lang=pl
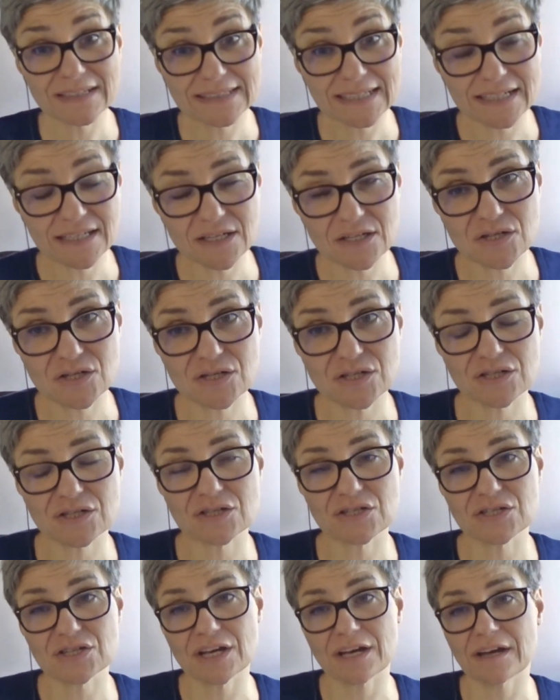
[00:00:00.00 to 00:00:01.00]
na ich
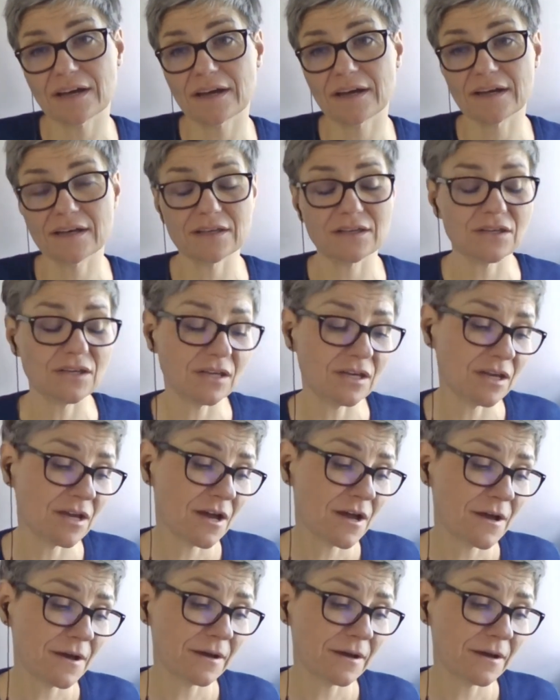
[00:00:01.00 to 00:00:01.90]
życie i,